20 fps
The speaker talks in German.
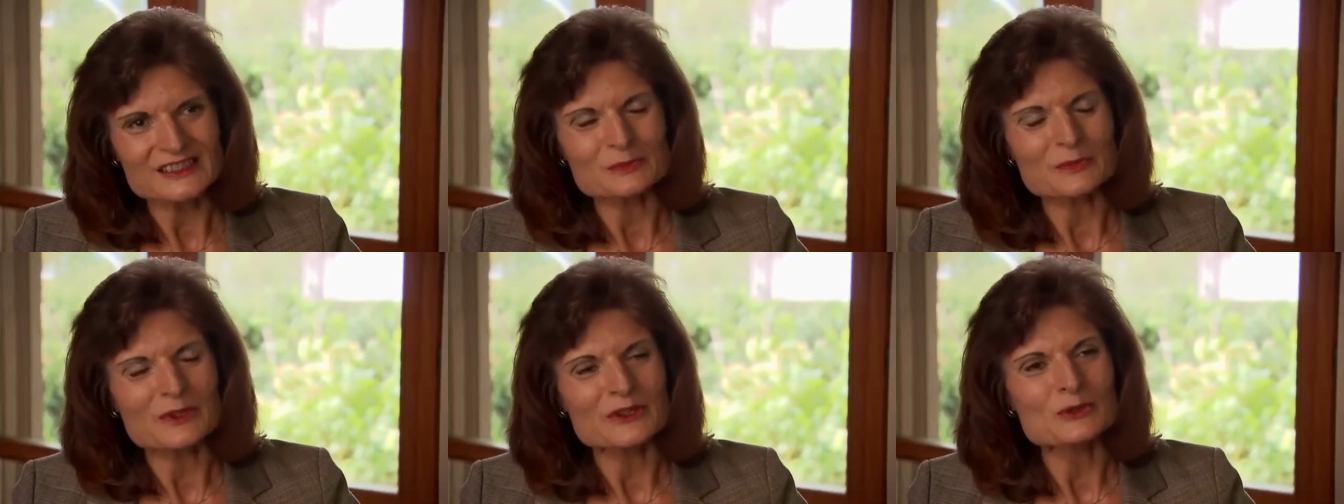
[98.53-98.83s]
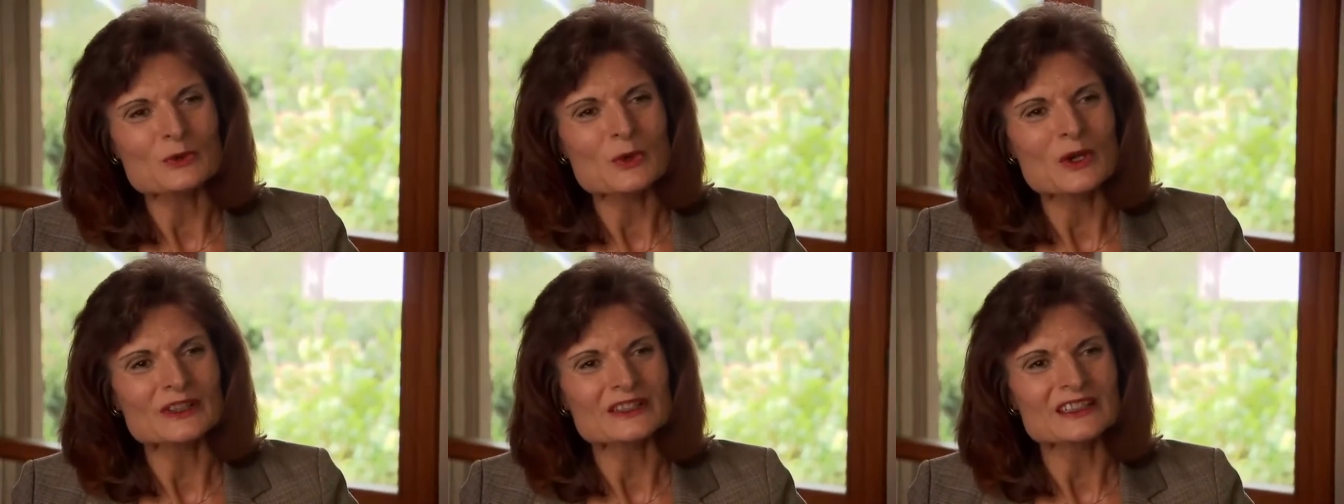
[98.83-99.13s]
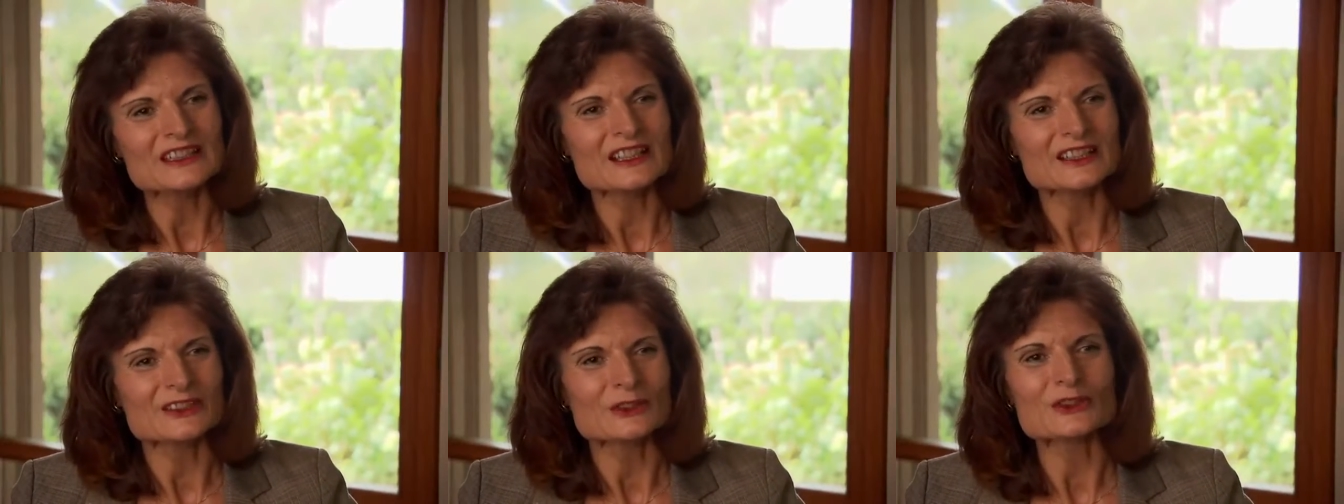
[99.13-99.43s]
dass man nur
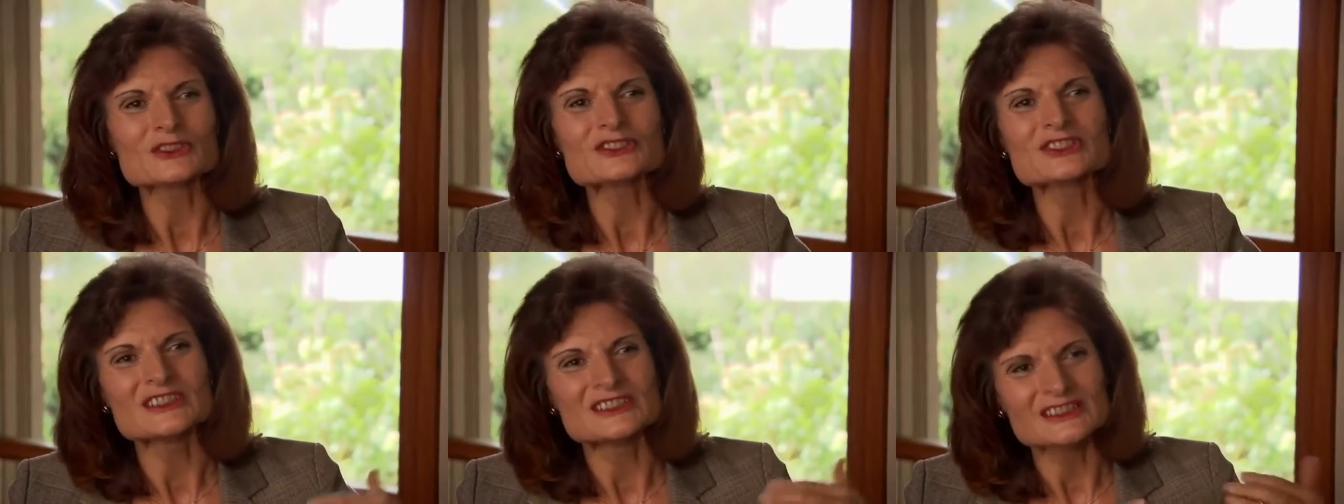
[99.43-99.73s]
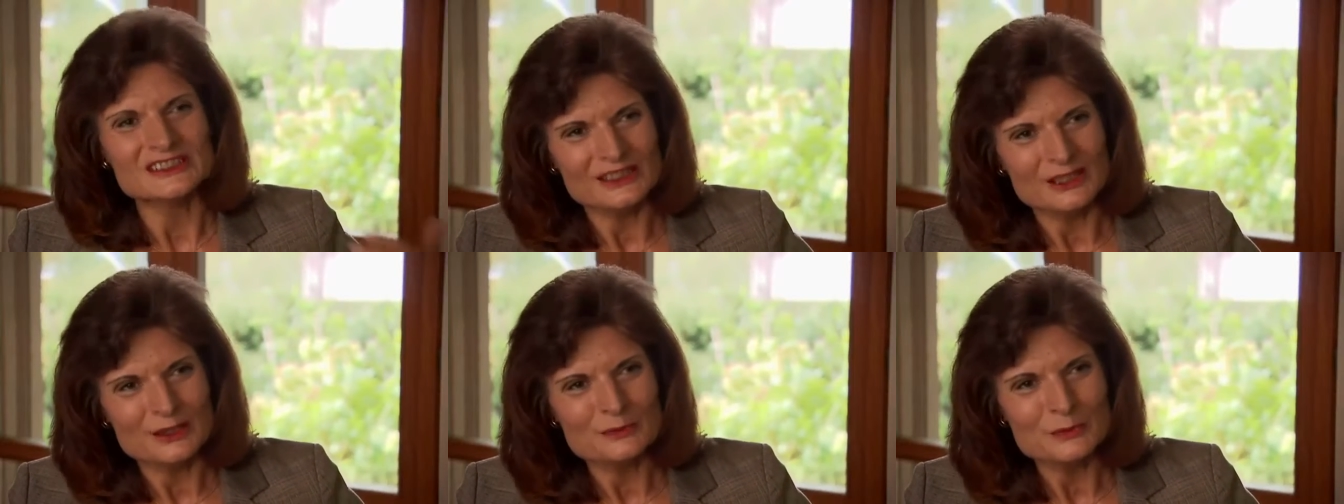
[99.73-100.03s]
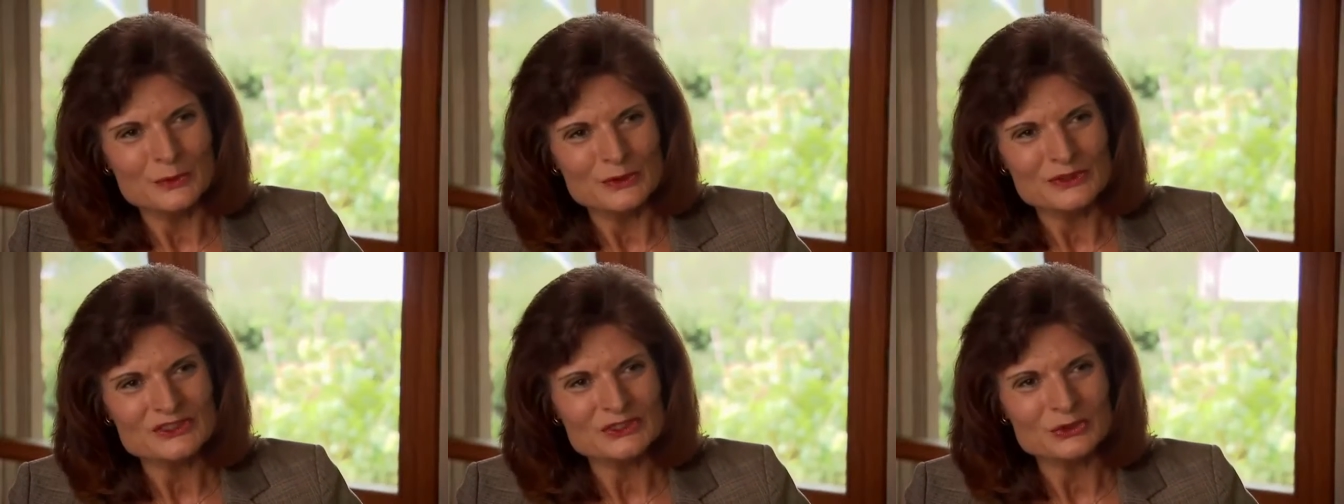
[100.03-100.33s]

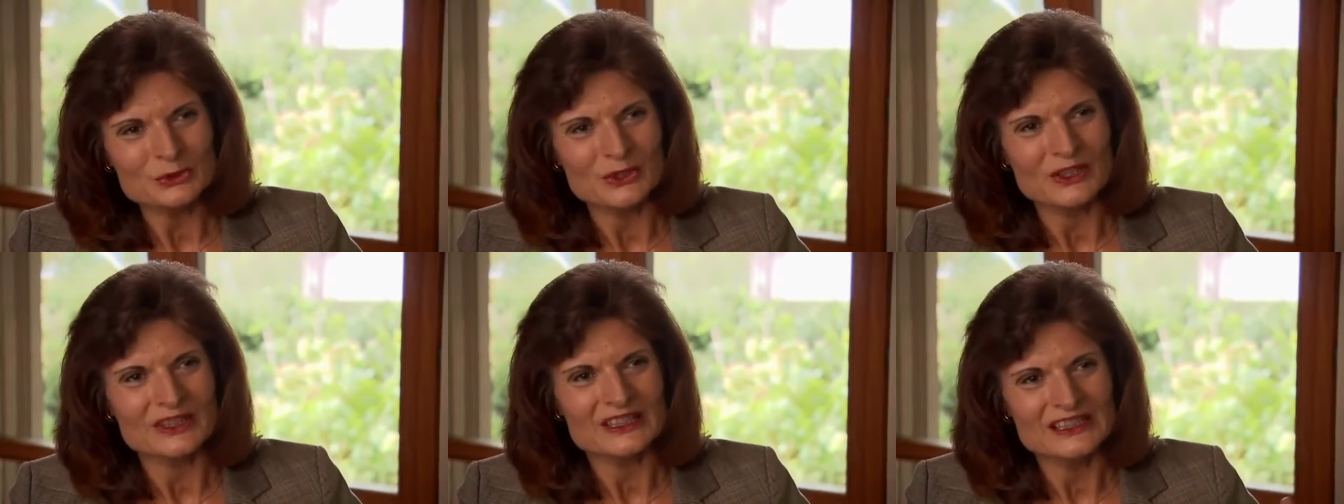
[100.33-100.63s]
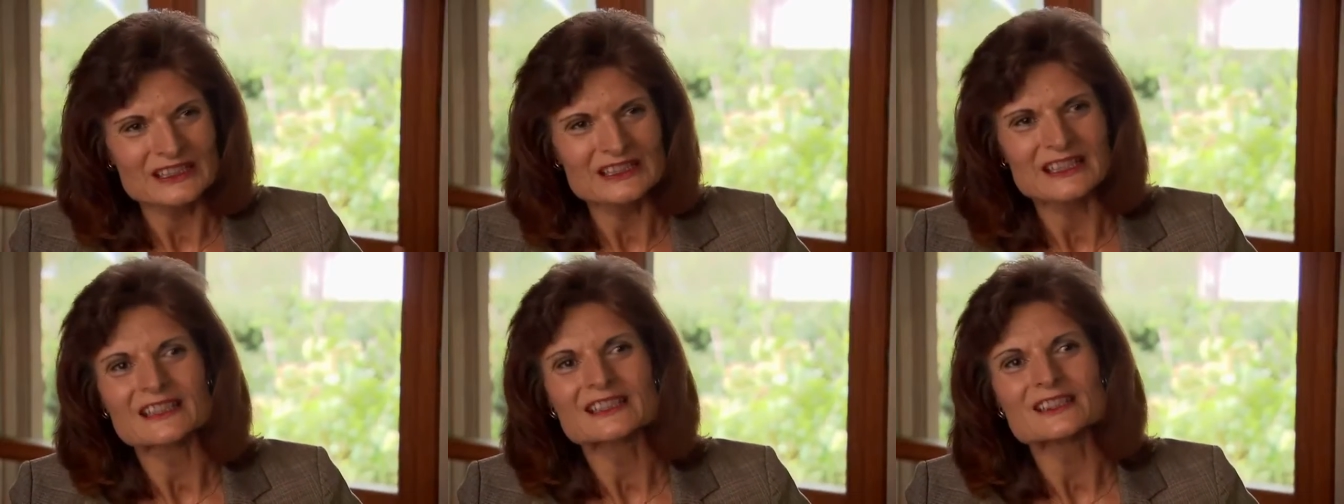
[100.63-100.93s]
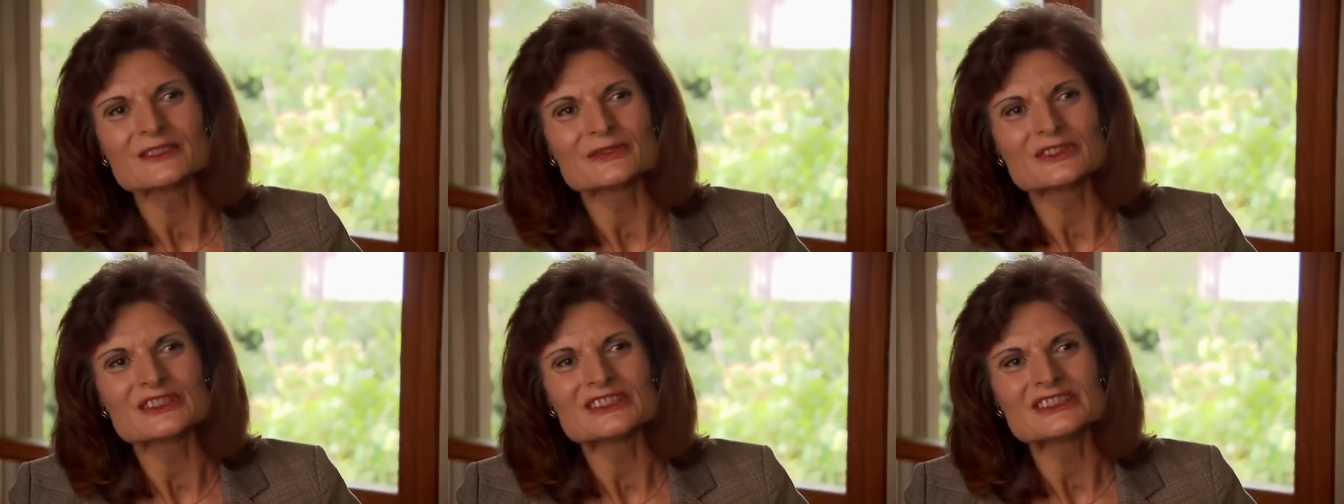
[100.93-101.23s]
diagnostizieren müsste oder
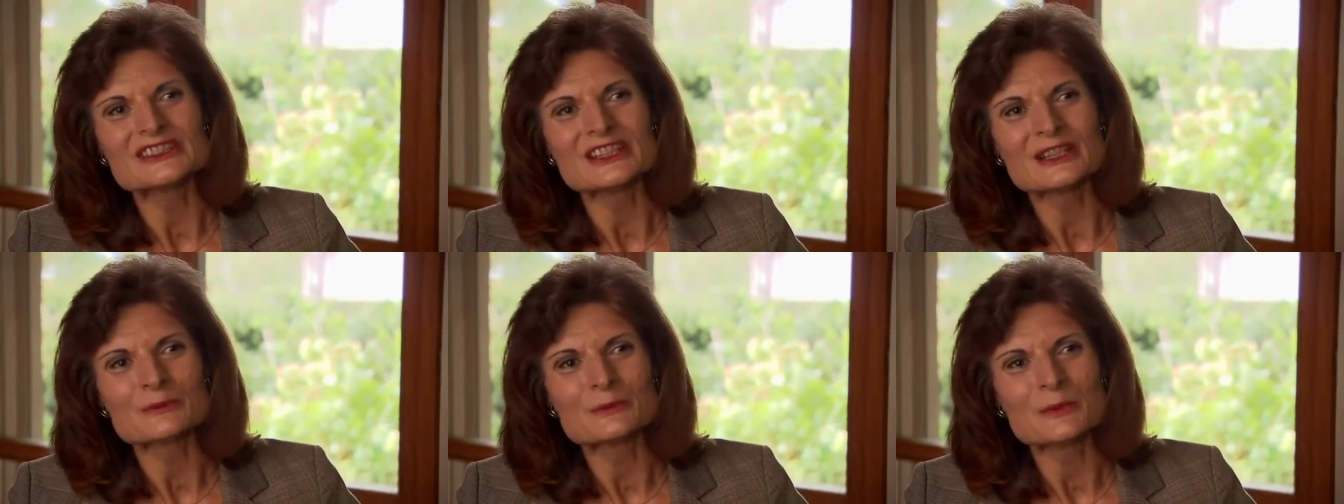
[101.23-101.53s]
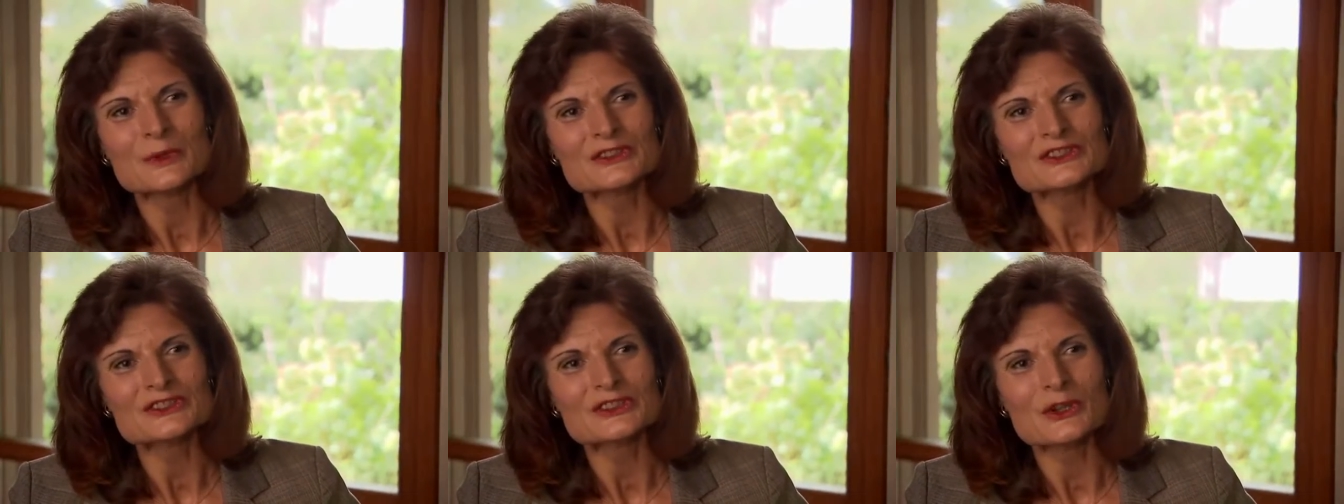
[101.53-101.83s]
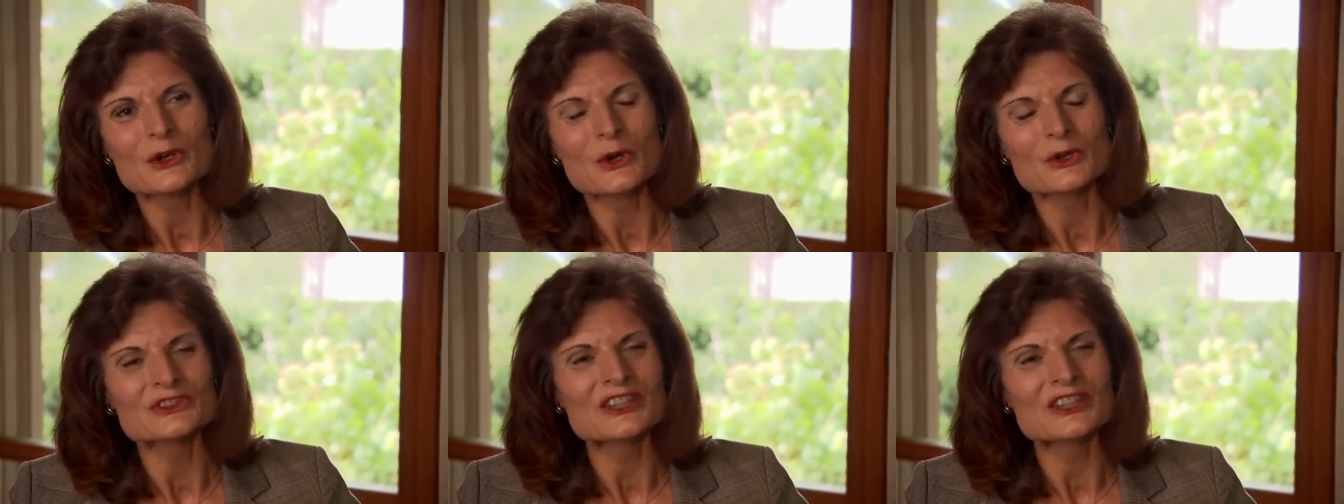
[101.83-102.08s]
identifizieren müsste.